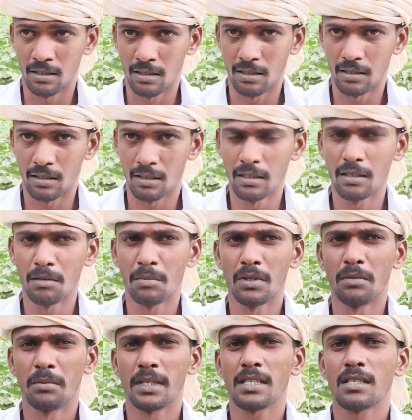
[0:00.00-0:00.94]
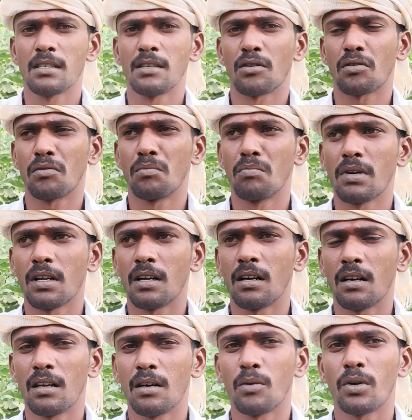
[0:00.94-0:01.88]
அதாவது நம்ம மனசில் ரொம்ப
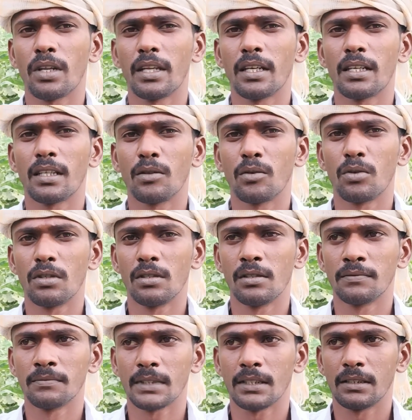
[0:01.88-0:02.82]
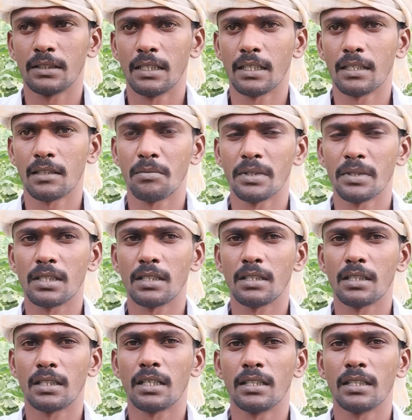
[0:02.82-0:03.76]
நாளாக ஓடிக்கிட்டு இருந்த ஒரு எனக்கு மாத்திரம்
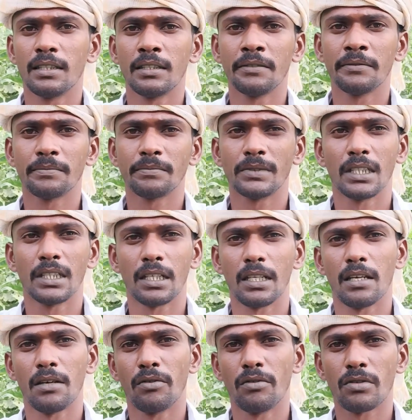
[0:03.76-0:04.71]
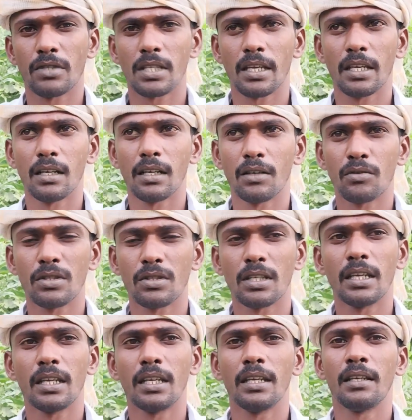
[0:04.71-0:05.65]
இருக்காது நிறைய விவசாயிகளுக்கும்
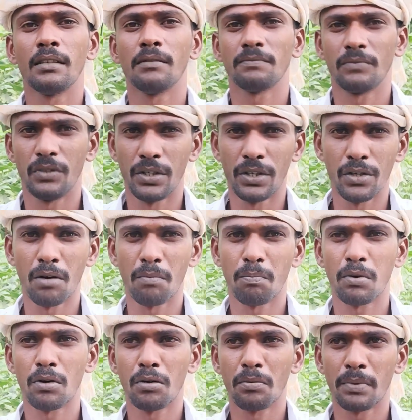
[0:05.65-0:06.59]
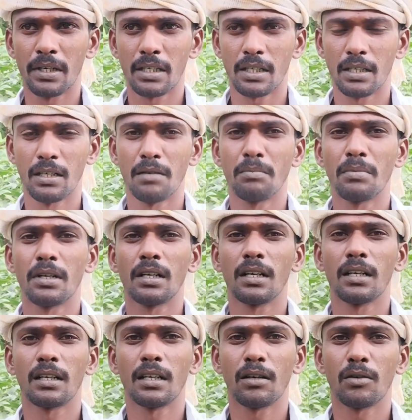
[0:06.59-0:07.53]
சரி வீடியோ அப்லோடு பண்ணுற
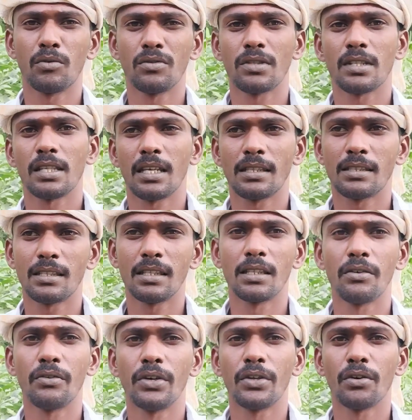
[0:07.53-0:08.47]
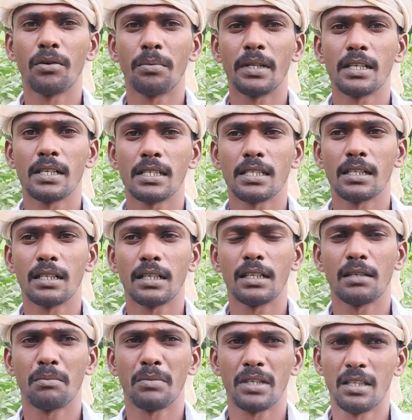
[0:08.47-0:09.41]
நண்பர்களுக்காகவும் சேர்த்து இந்த வீடியோ அப்படின்னு நினச்சிக்கிடுங்க
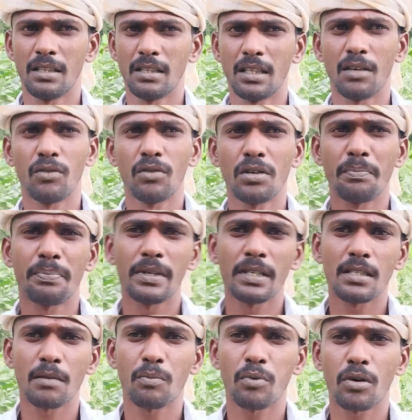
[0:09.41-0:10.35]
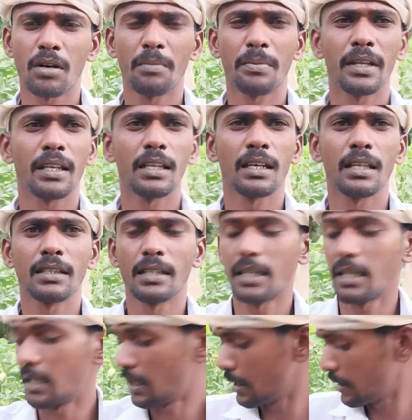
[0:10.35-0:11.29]
நம்ம எந்த அளவுக்கு பேச போகிறோம் அப்படிங்கிறலாம்
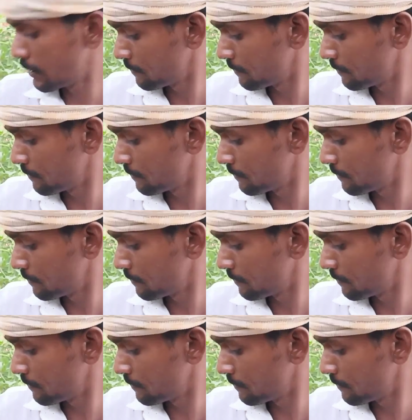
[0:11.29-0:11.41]
தெரியல